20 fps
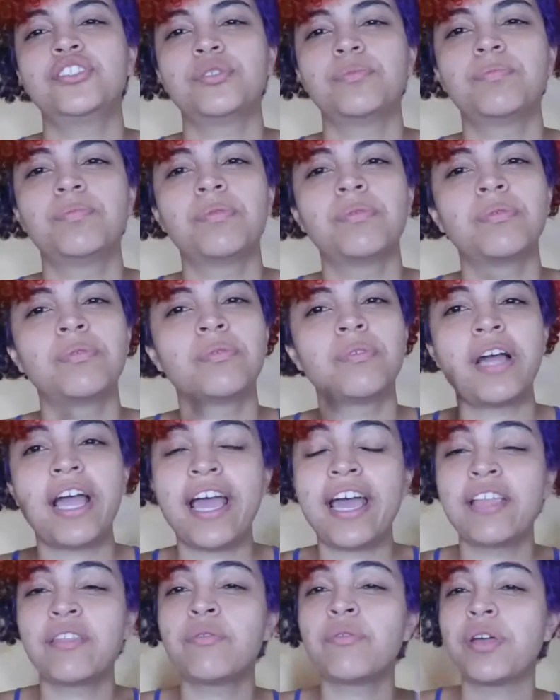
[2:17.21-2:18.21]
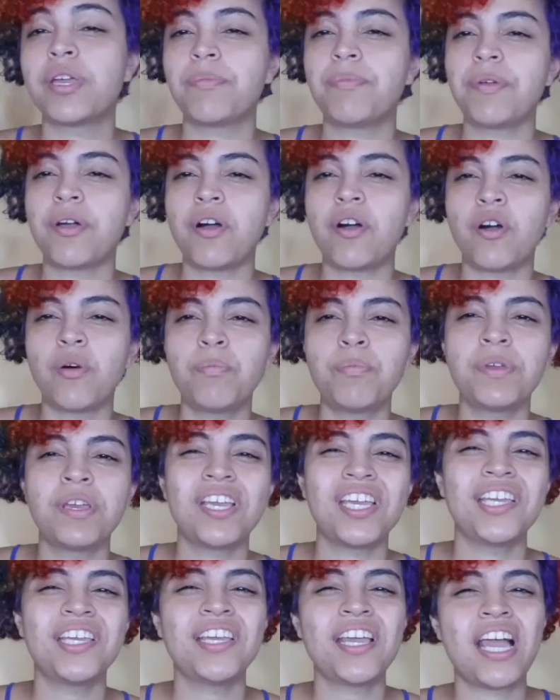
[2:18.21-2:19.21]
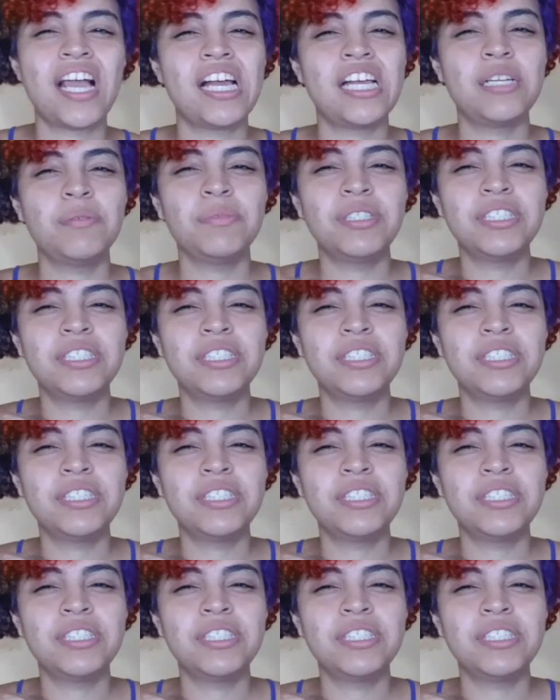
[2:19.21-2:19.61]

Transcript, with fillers: tipo, é do hip hop e é a